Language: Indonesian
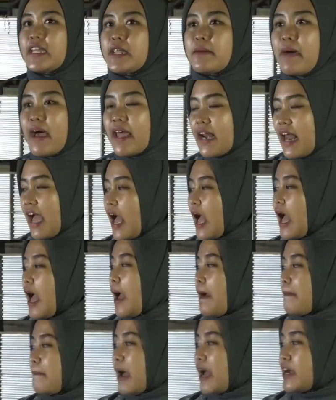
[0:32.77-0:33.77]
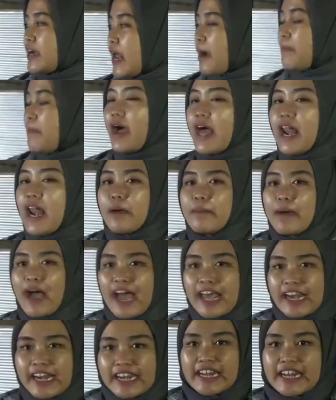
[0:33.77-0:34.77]
di mana pada malam
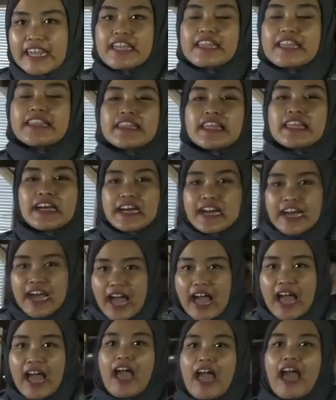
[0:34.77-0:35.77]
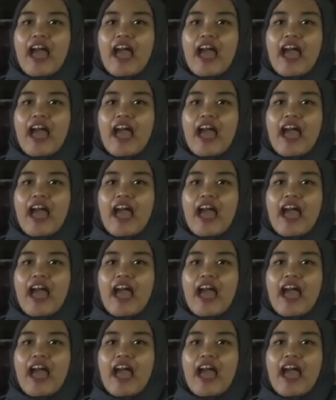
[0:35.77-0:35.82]
hari ini tengah